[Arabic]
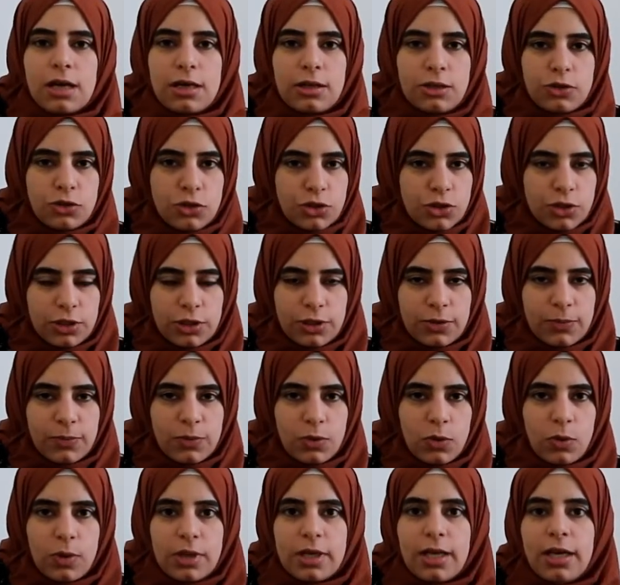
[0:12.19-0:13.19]
العشرين
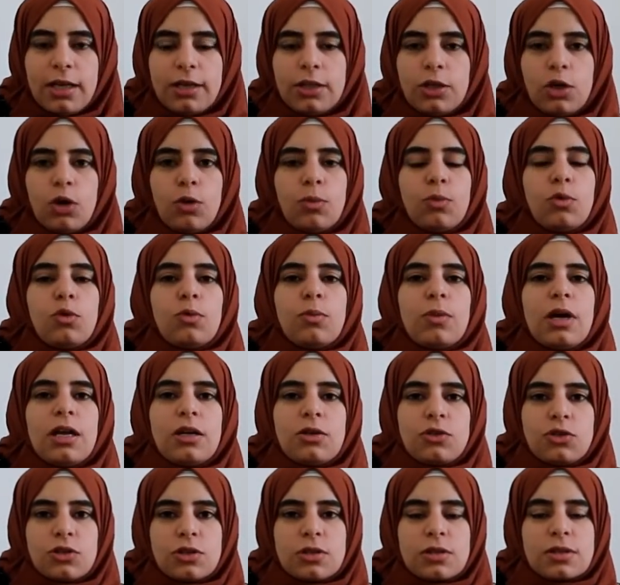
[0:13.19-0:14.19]
ويعني عموم
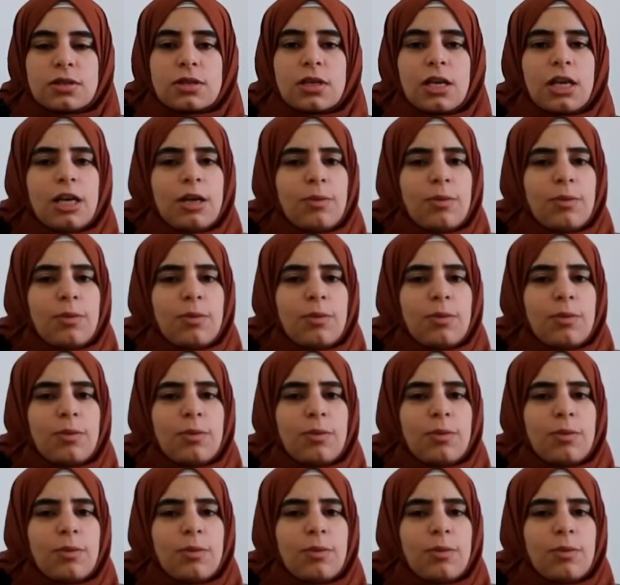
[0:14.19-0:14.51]
الجنس